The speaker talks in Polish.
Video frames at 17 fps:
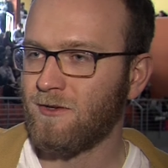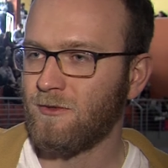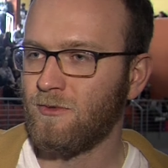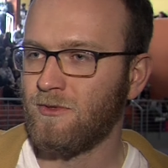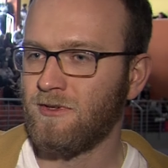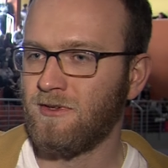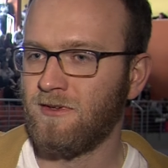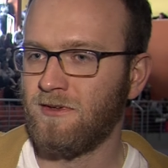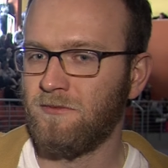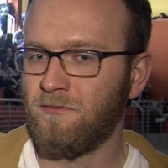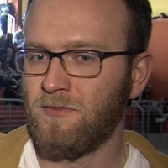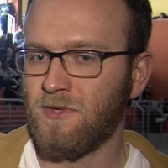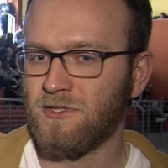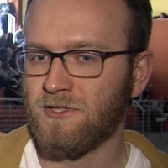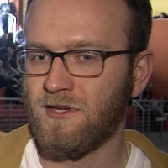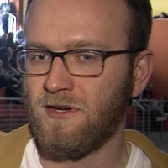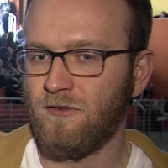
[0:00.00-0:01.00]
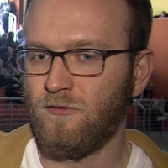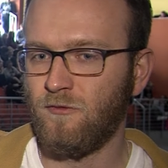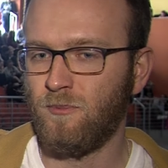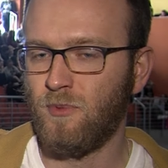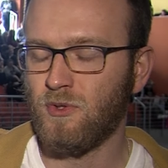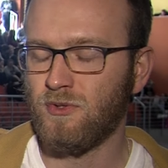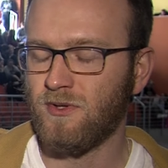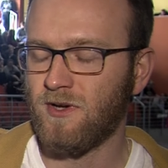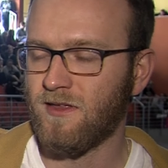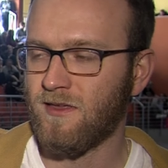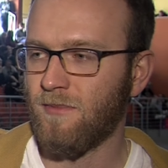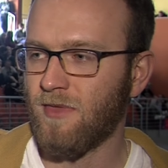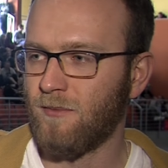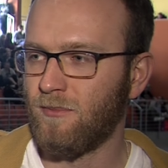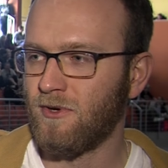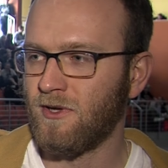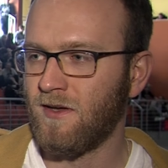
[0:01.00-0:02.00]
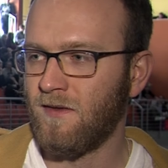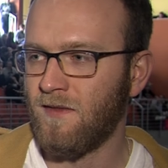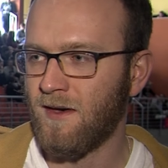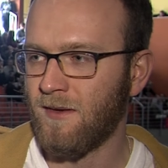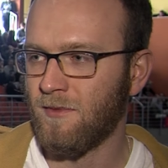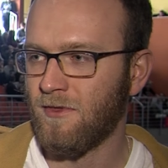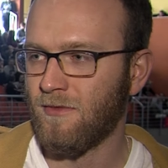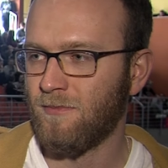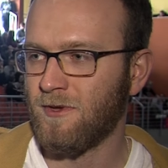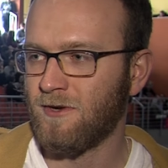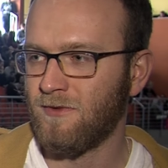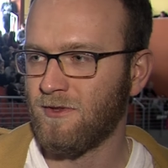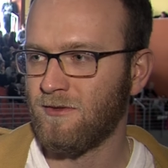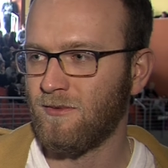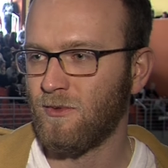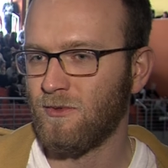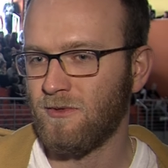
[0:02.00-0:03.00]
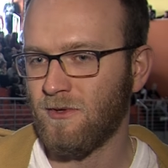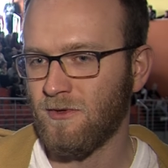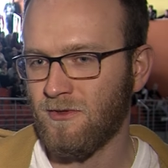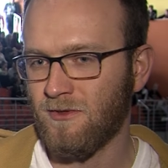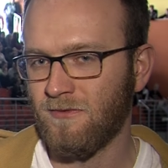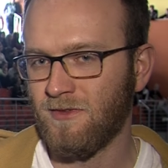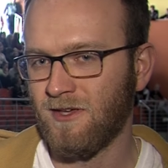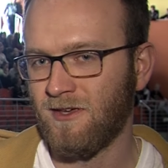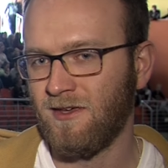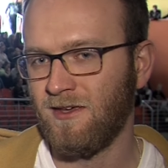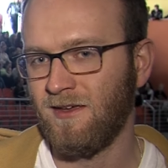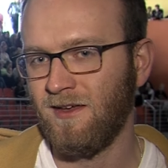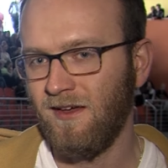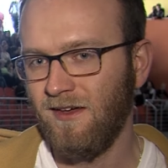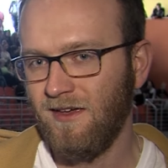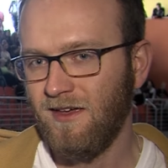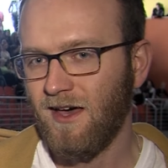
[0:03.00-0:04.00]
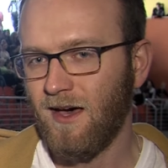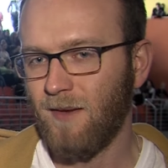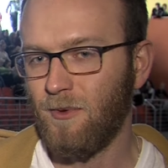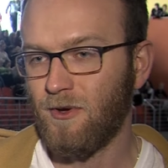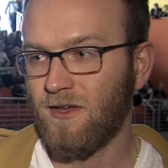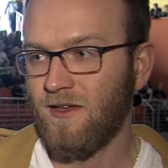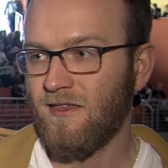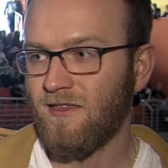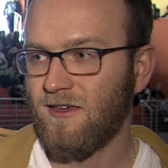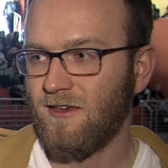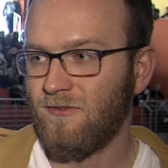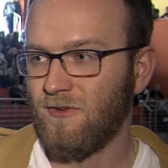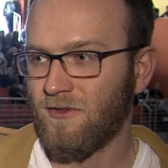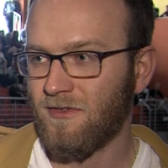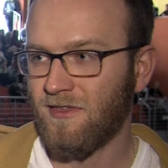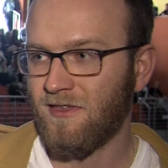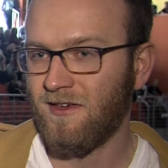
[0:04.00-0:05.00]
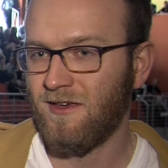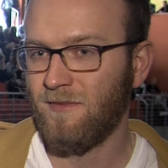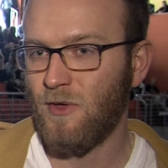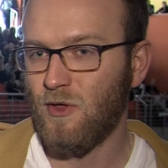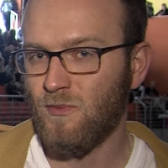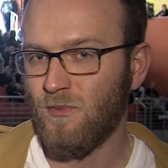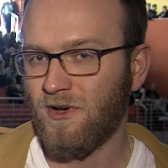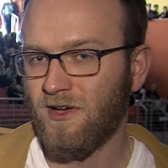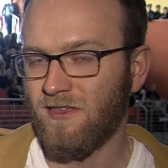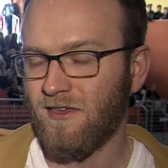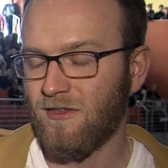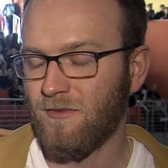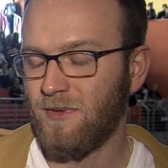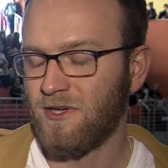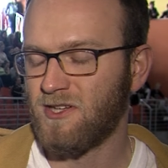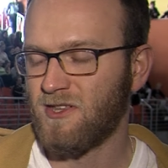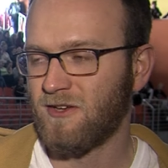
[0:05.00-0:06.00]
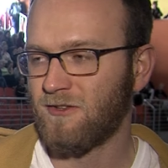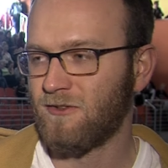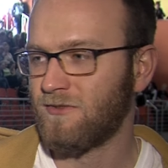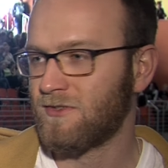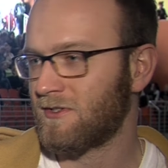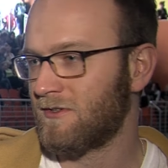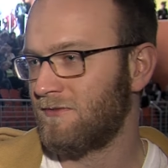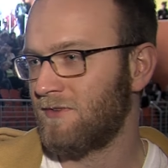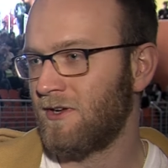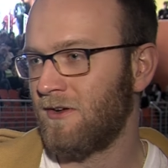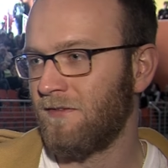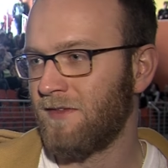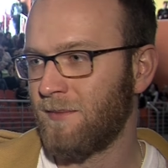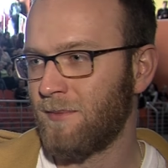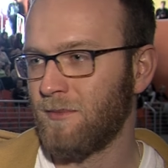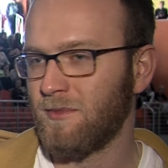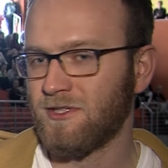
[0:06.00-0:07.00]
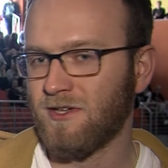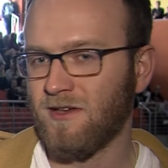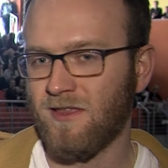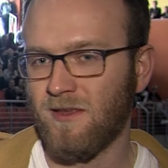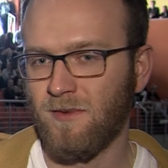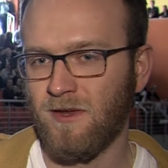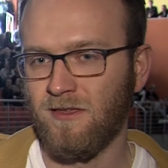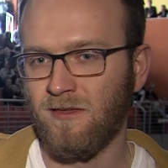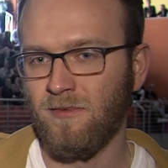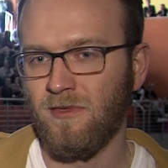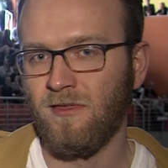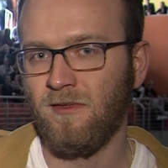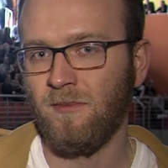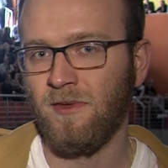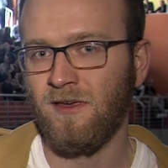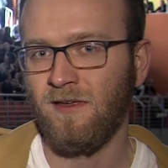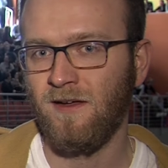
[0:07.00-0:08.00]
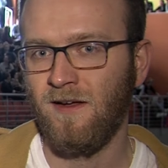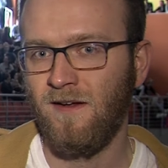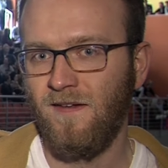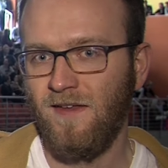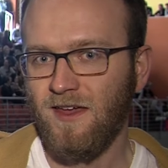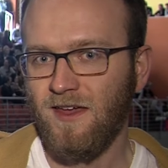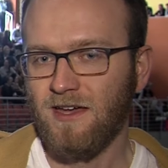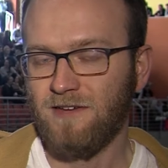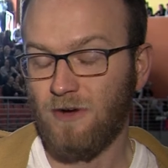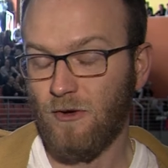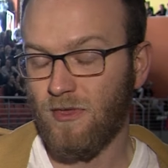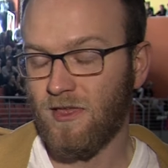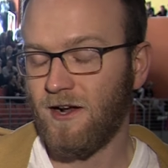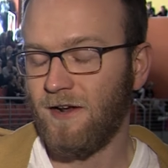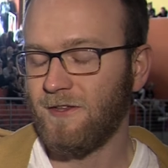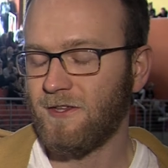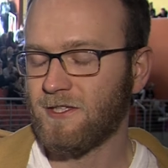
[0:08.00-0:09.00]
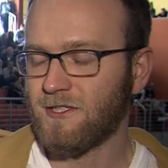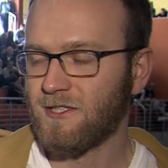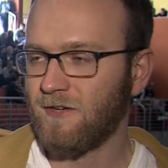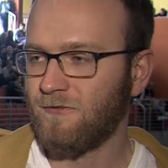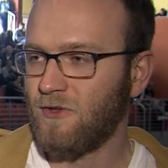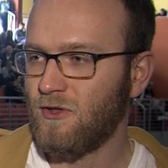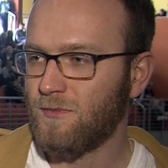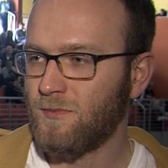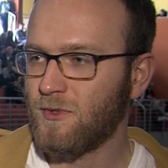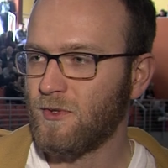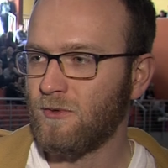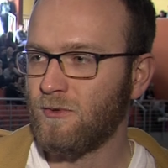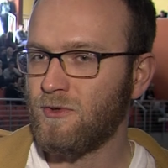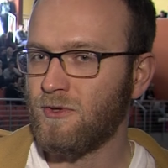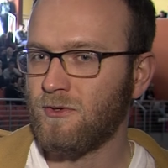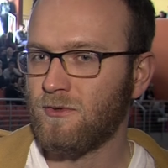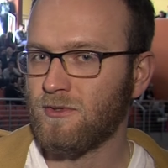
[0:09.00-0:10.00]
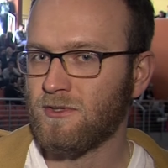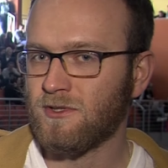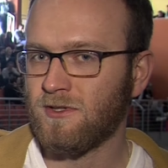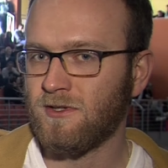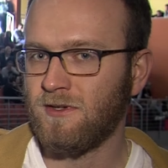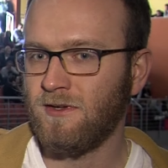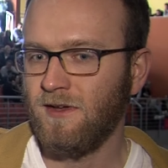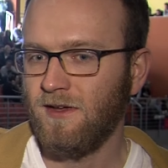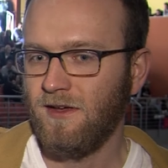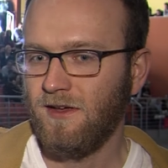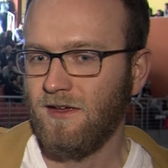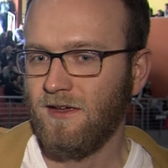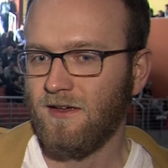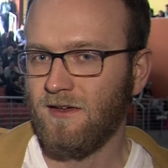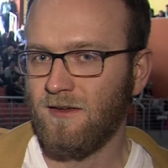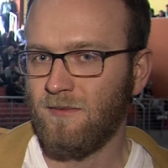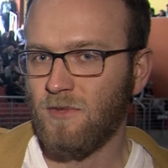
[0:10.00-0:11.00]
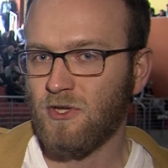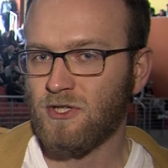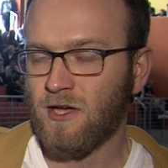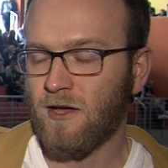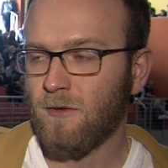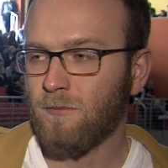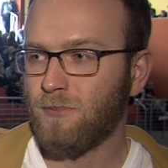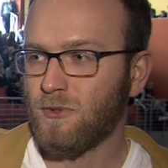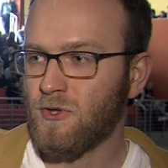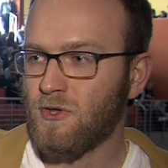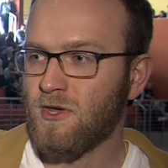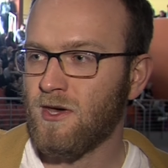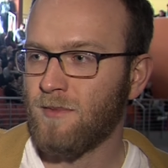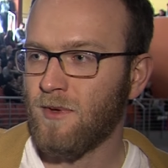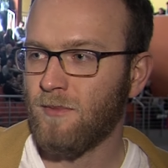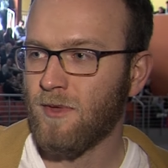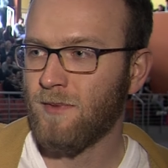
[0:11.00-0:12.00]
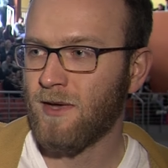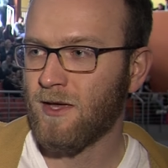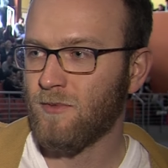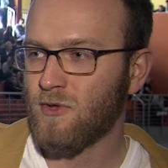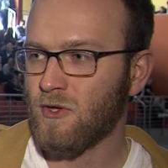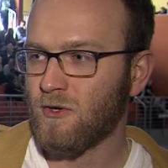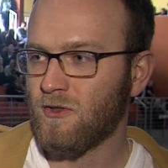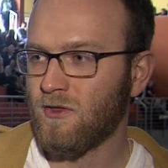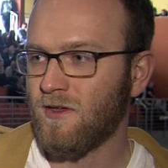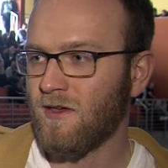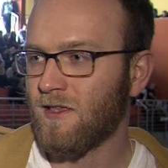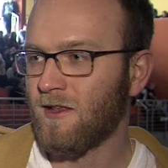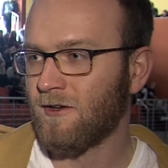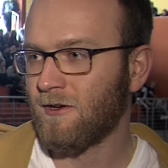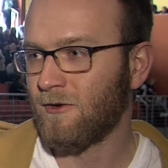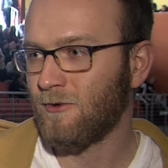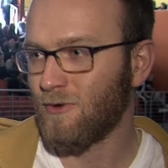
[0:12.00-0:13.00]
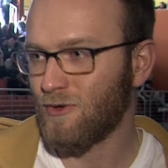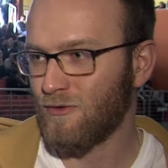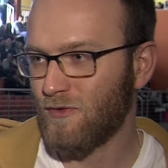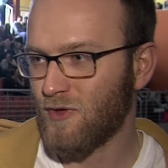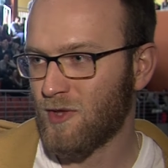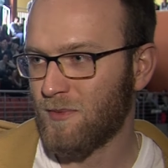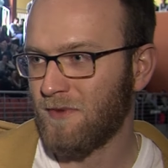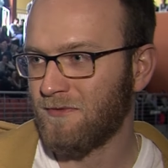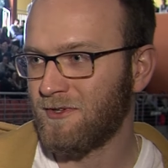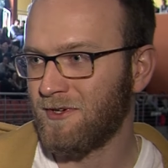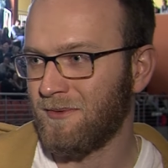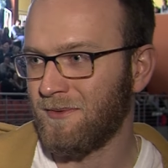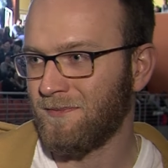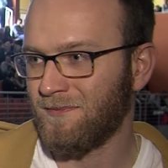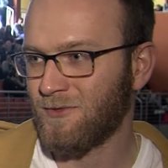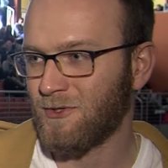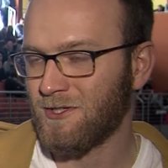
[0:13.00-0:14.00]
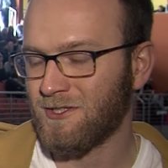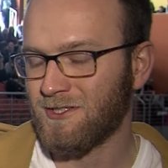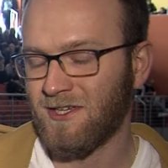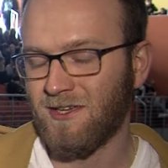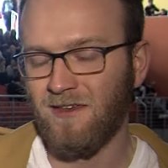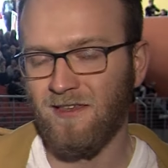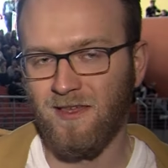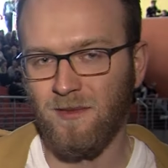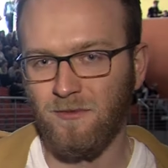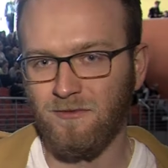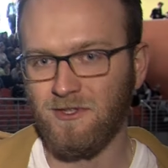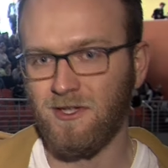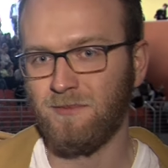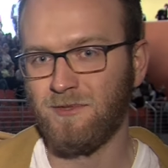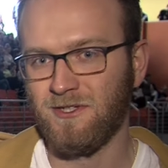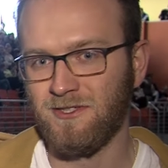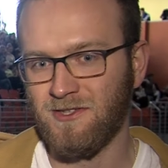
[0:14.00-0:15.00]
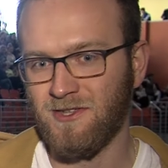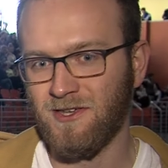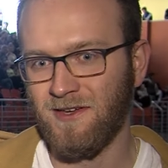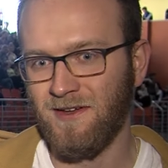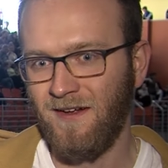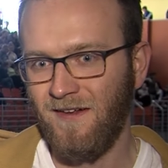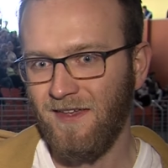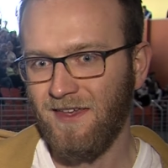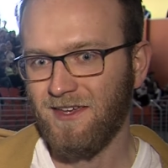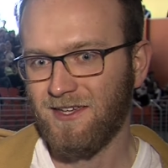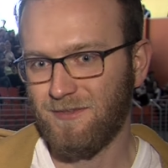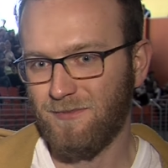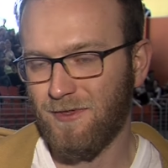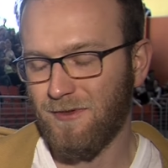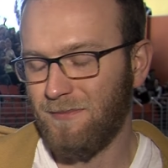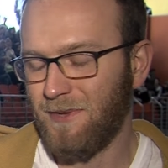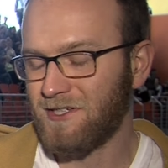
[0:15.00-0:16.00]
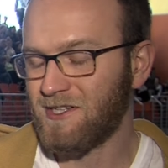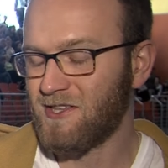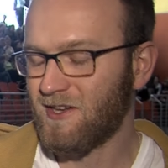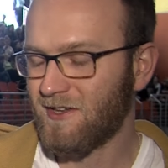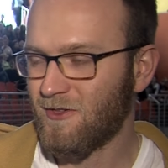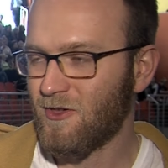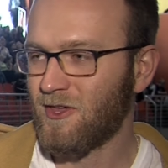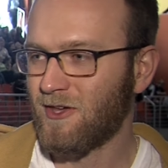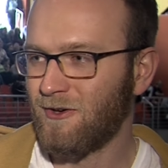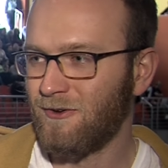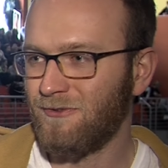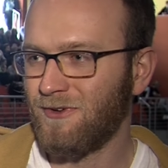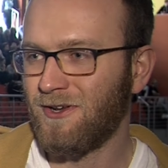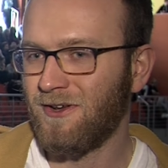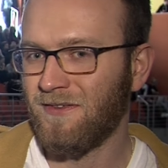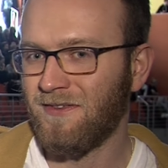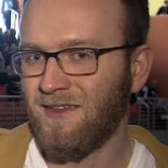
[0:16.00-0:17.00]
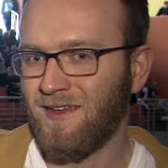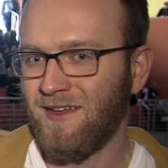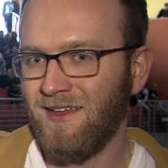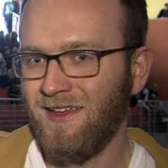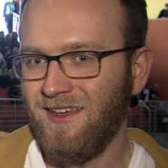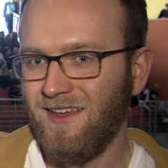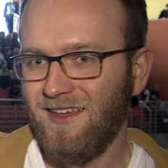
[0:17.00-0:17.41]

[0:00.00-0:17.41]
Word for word: który mieszka w buszu razem z aborygenami, z pierwotną ludnością w takiej aborygeńskiej wiosce i mieliśmy okazję zobaczyć, jak to wszystko wygląda, pomieszkać tam razem z nimi. W Australii też trafiliśmy do ludzi, którzy e, mieszkają pod ziemią i mają sierociniec dla kangurów u siebie w domu. To też takie niesamowite przeżycie, żeby zobaczyć, jak coś takiego wygląda,